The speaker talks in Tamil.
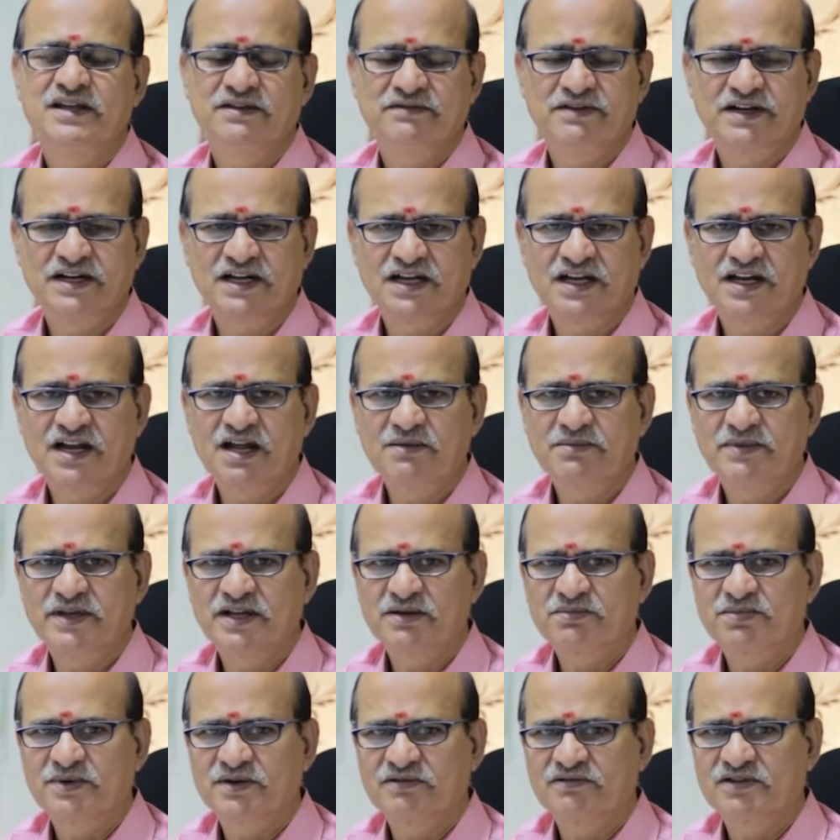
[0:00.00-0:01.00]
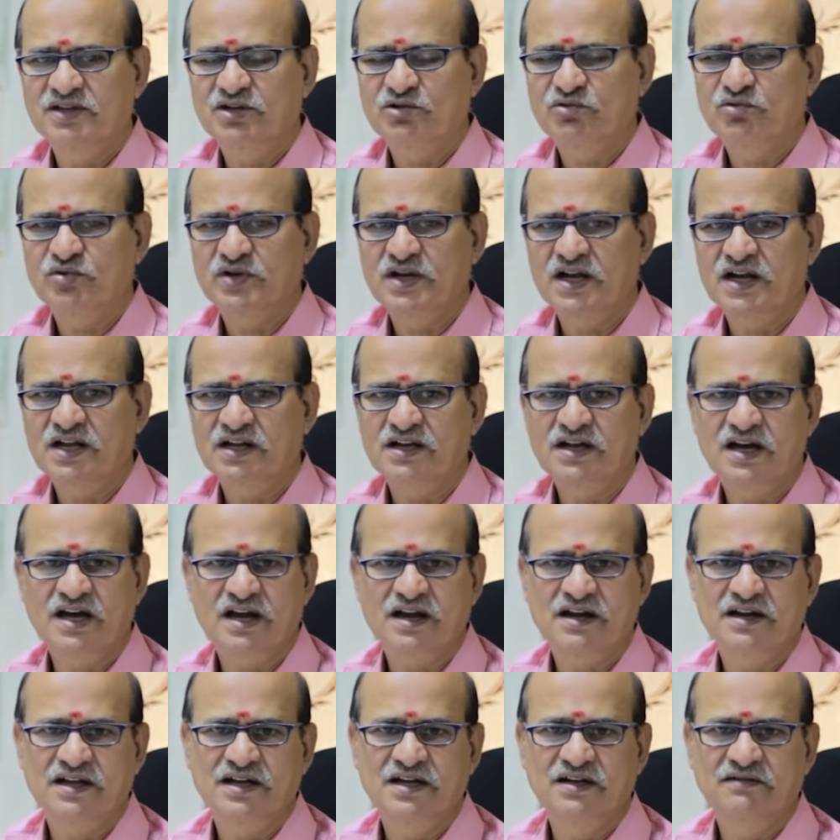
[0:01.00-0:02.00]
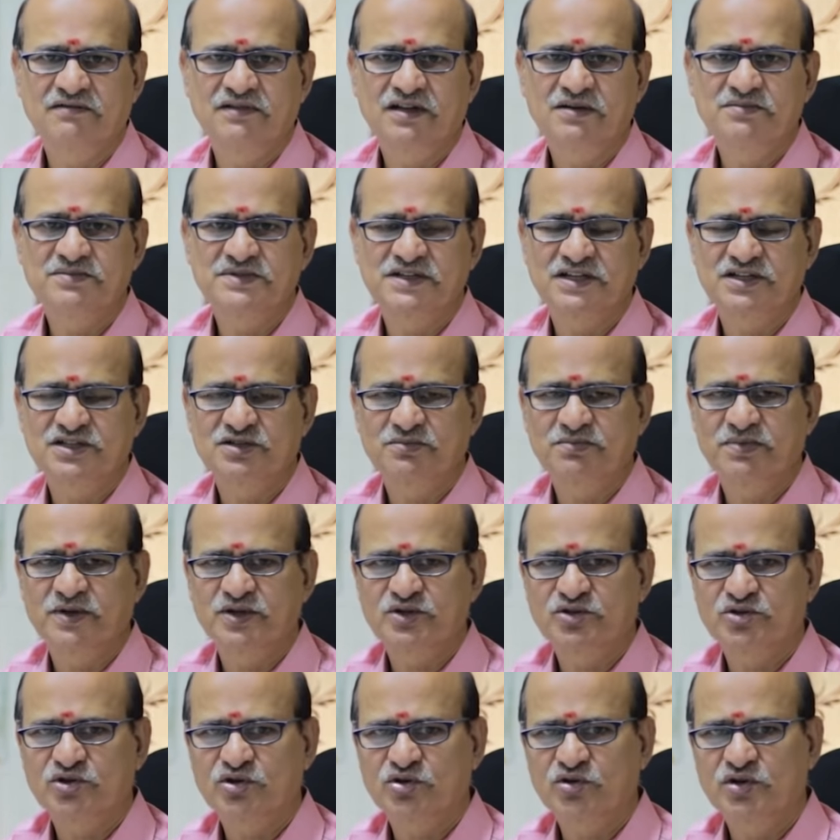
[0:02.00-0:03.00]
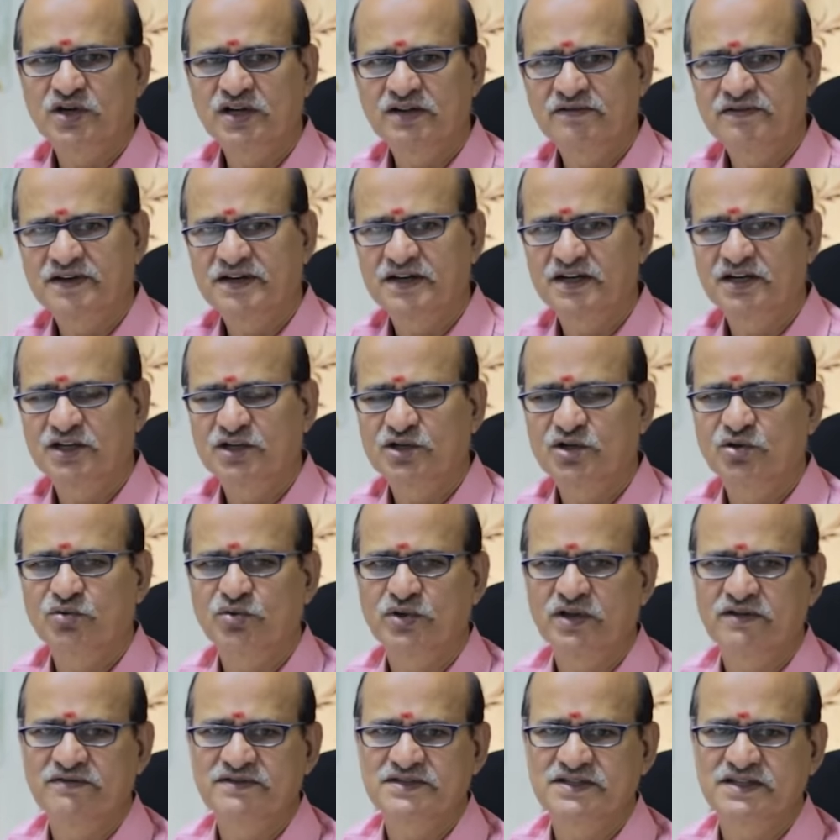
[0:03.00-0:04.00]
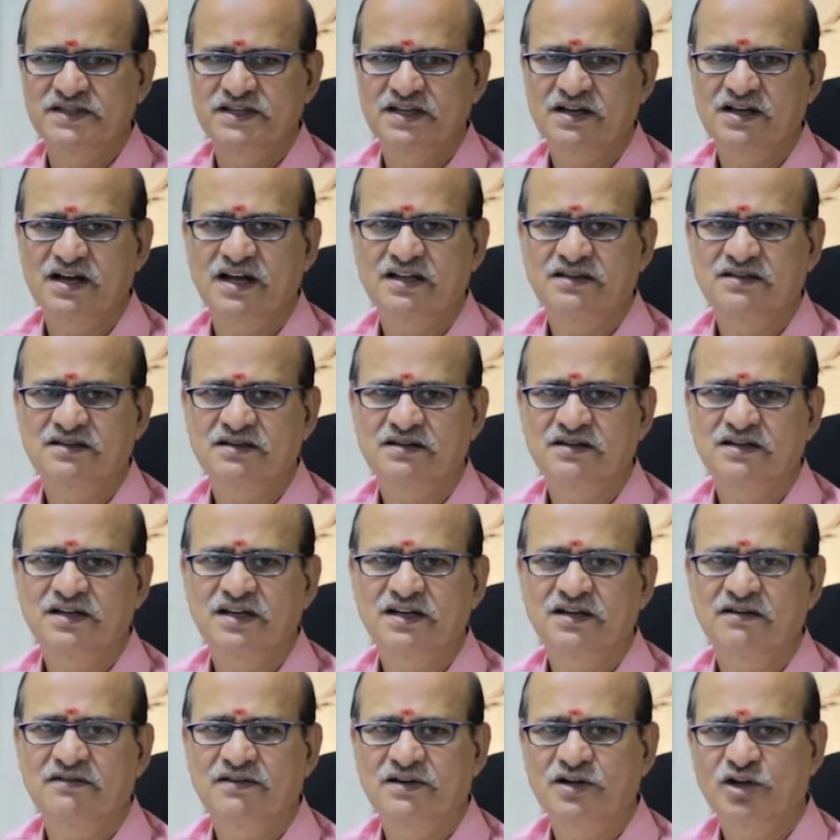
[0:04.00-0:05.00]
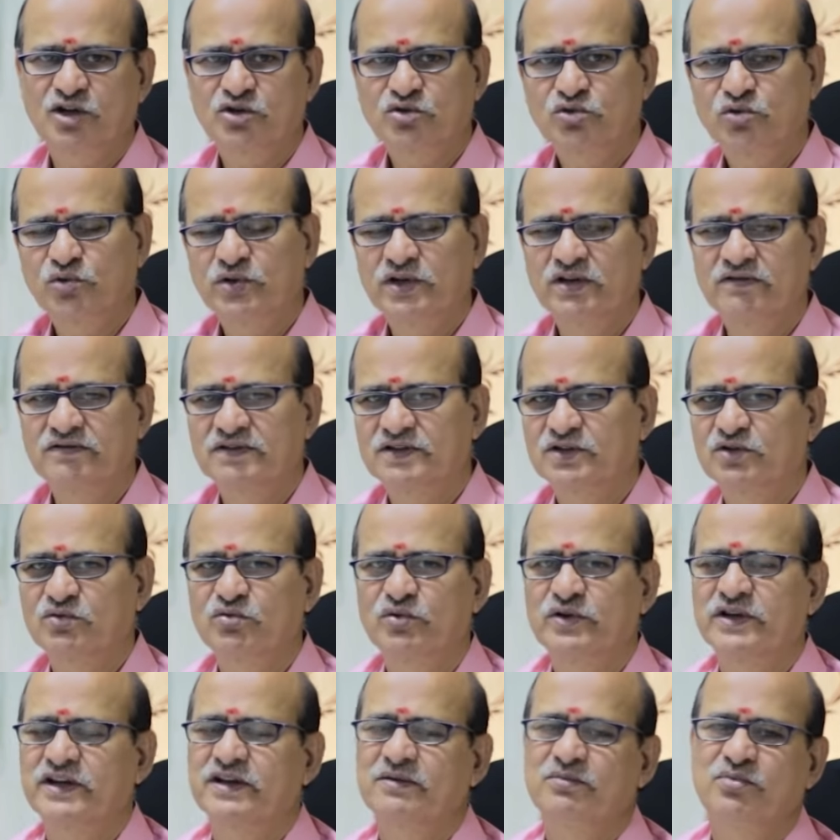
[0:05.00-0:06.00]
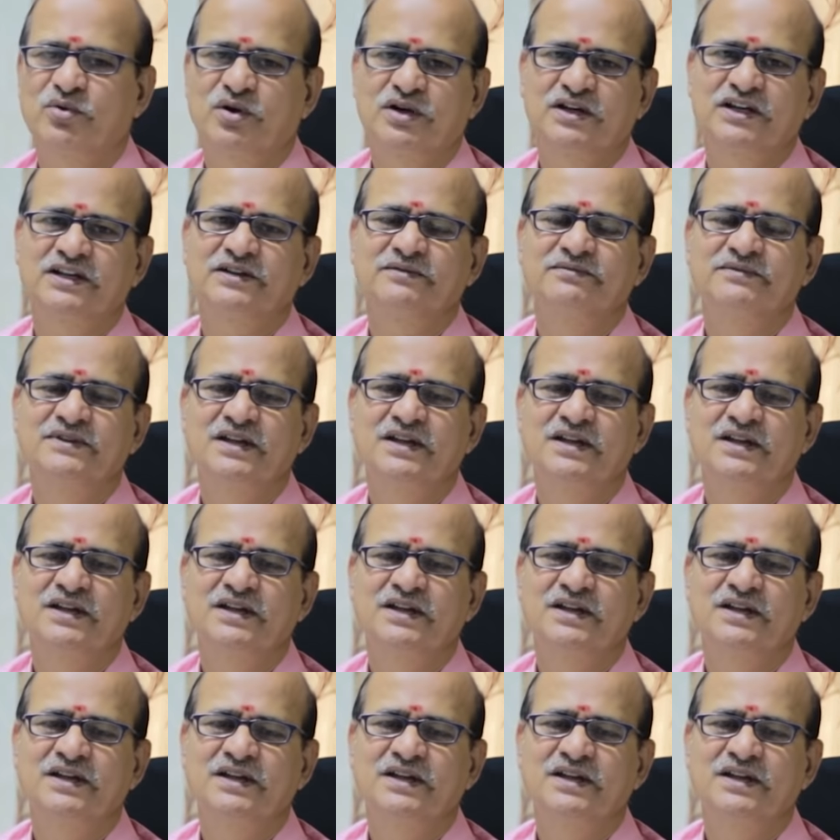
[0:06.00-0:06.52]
இவைகளெல்லாம் ஏற்படுவதற்குண்டான காரணங்கள் வரும் சற்று பெற்றோர்கள் இவர்களுக்கு உதவி செய்ய காத்திருங்கள் அவர்களை தூண்டி விட்டு கூட்டிகிட்டு போங்க